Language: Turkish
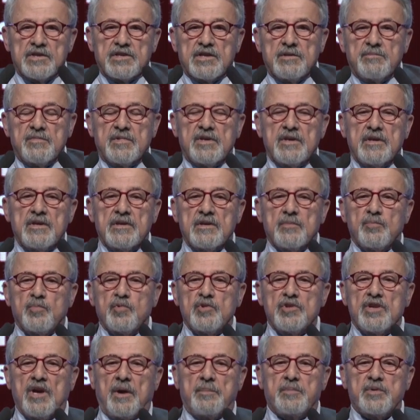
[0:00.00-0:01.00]
Şimdi
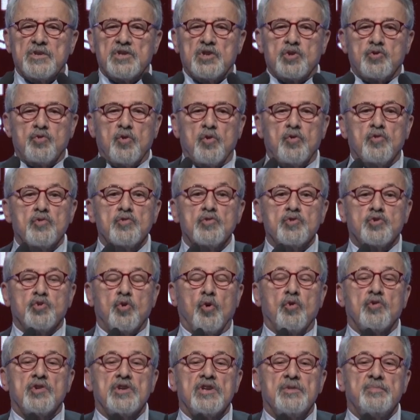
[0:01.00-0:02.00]
bu yapı stokunu
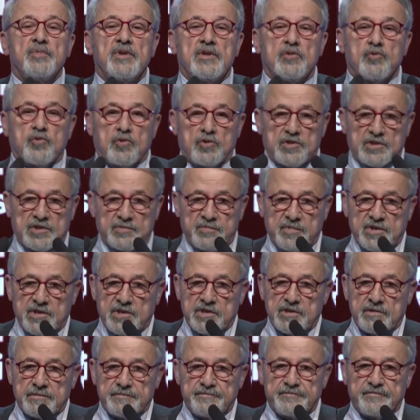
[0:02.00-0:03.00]
çok iyi biliyoruz
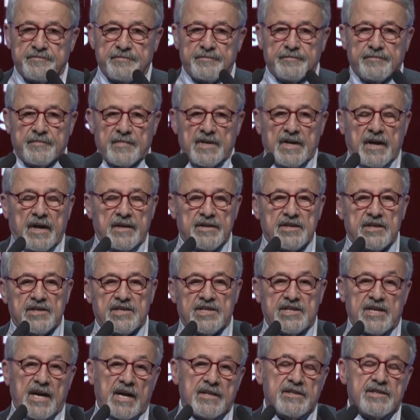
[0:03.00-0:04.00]
biz. Yani
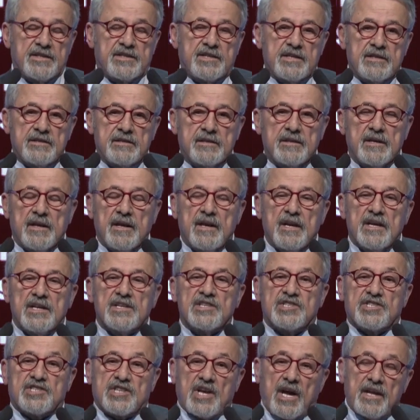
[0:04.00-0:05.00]
kentin
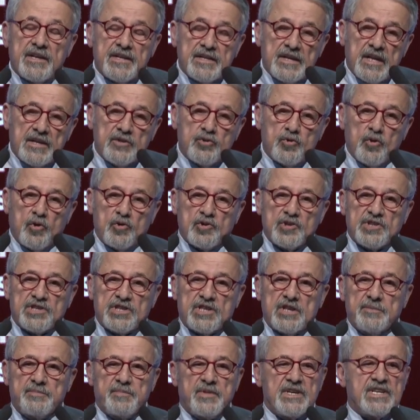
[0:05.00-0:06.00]

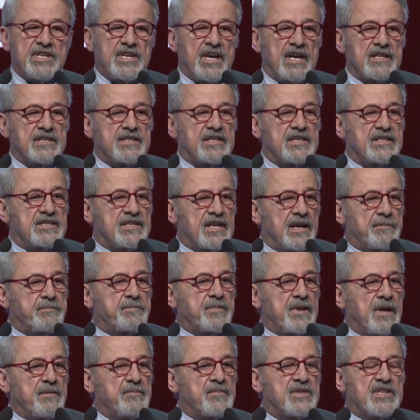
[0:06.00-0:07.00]
zannediyoruz ki bir kenti
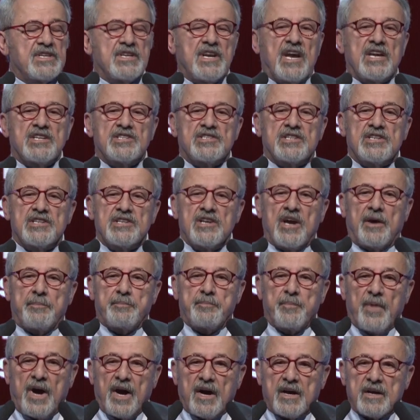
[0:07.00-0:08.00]
deprem dirençli
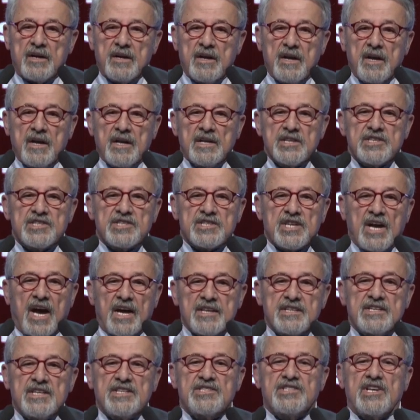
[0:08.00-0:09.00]
yapmak
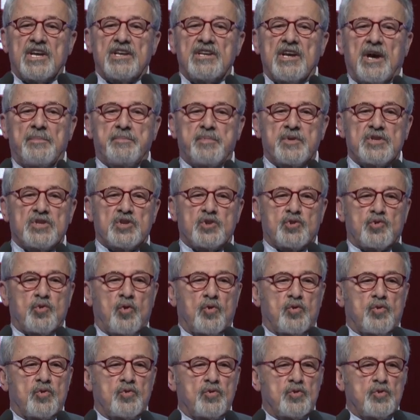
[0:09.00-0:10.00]
sadece yapı
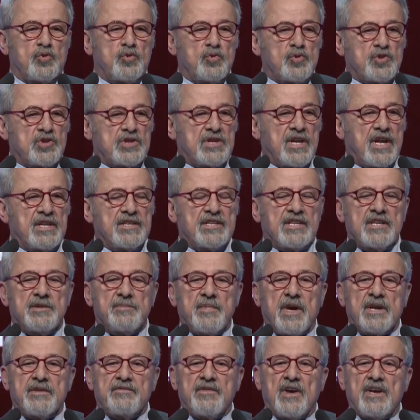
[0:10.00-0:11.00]
stokunu
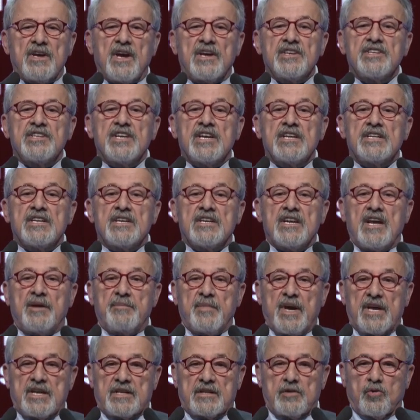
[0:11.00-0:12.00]
güçlendirmek veya
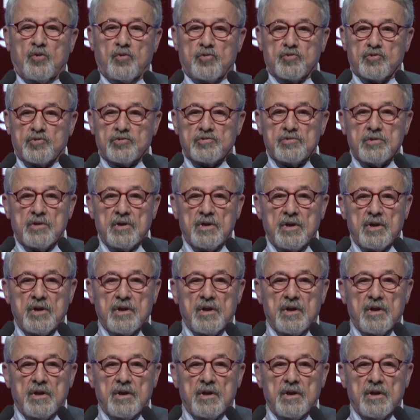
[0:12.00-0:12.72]
yenilemekle olur.